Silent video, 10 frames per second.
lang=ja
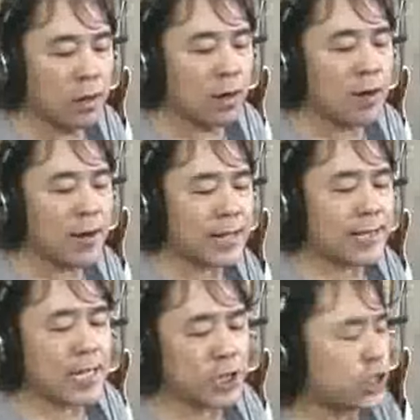
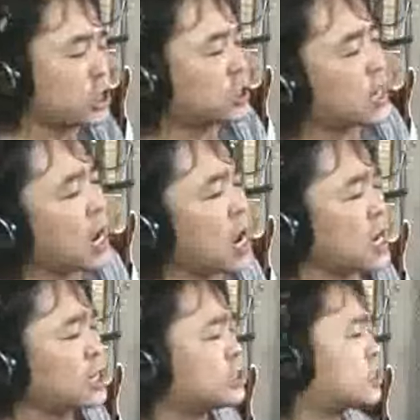俺たち
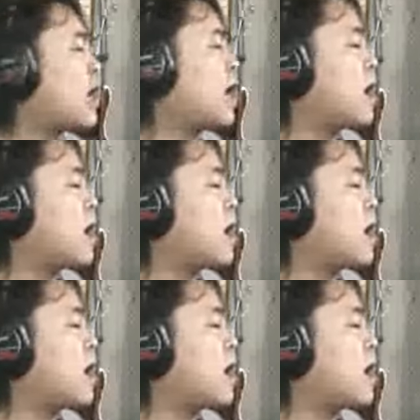がいた